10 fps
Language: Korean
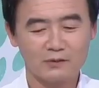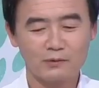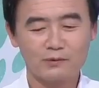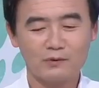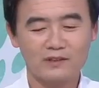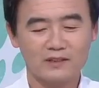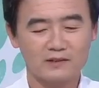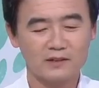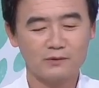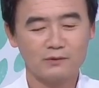노조가
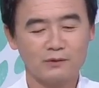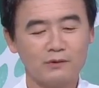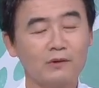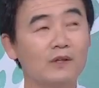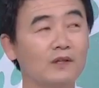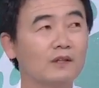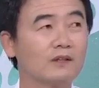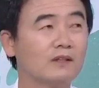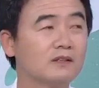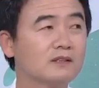자체적으로
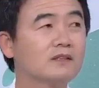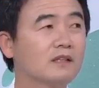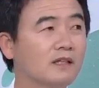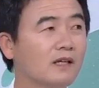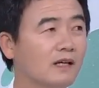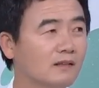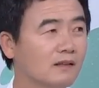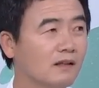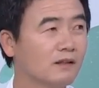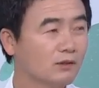결정해야
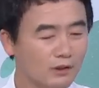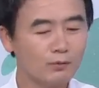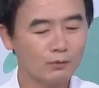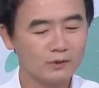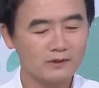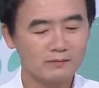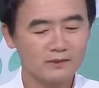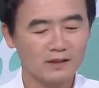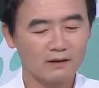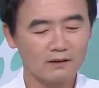한다 이렇게 보고
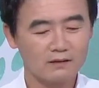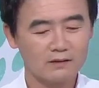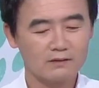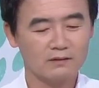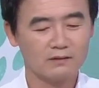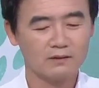있습니다. 네. 그래서